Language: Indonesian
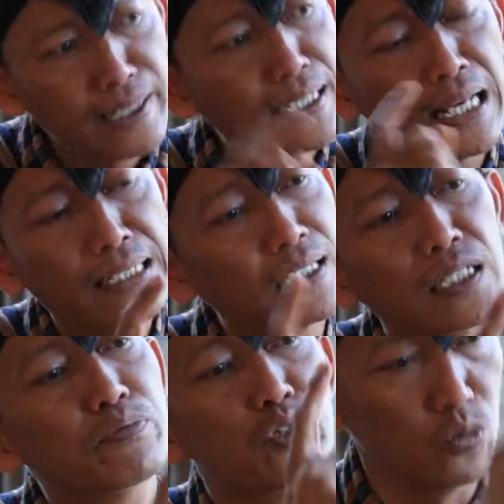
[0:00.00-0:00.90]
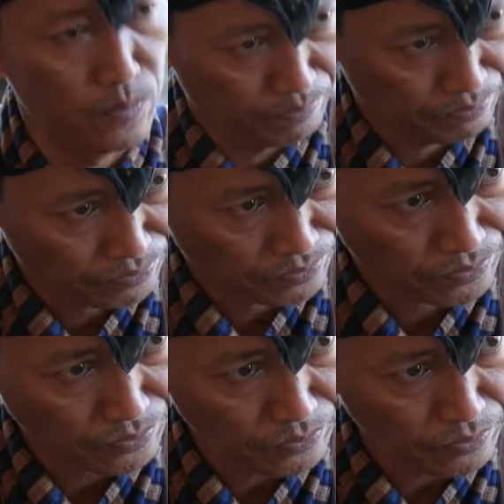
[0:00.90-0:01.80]
kendalikan nafsu
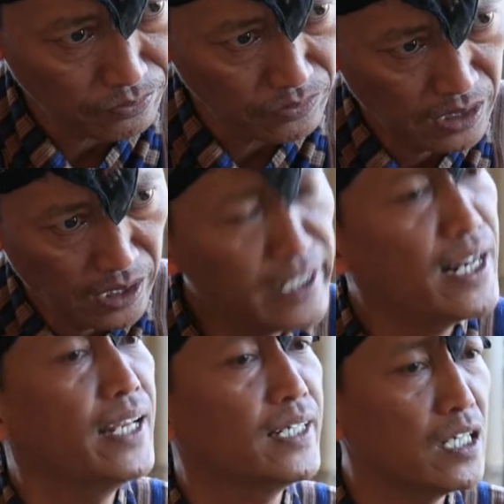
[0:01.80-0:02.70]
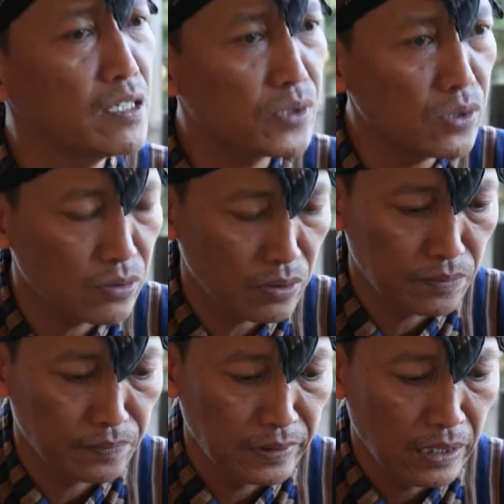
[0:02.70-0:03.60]
kendalikan nafsu
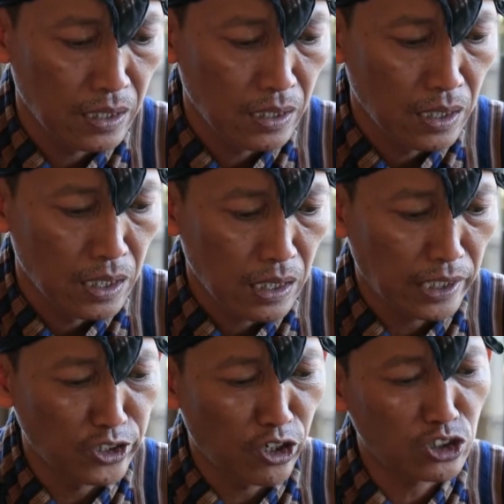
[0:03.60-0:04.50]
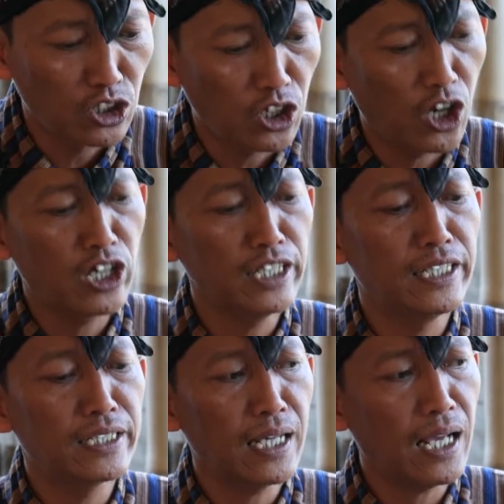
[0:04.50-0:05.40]
Kanjeng Rasulullah
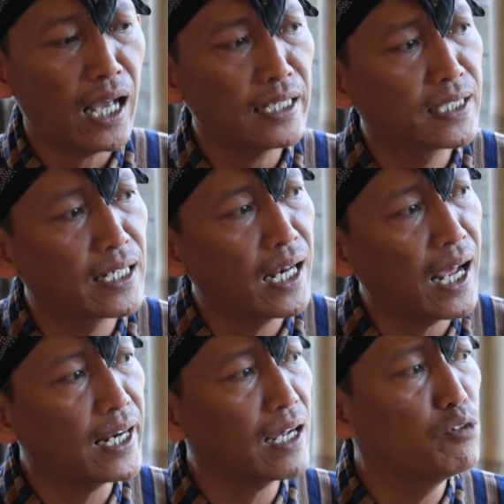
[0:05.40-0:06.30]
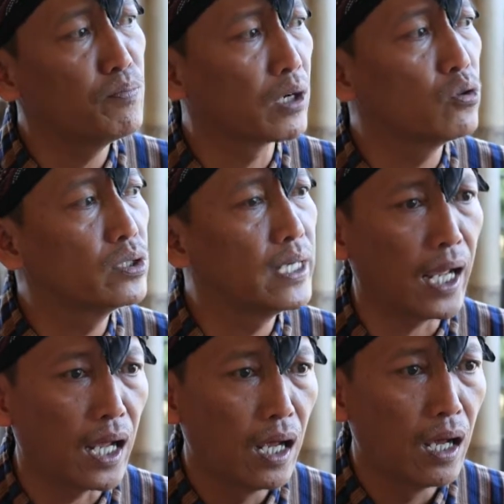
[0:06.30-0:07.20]
ngendika ajarilah anakmu berkuda.
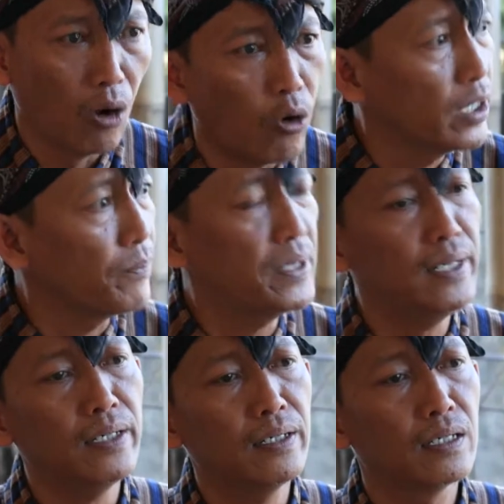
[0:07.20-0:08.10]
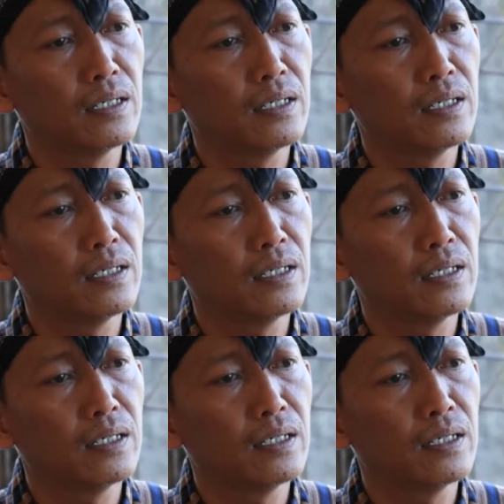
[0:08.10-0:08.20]
Oh iya bener.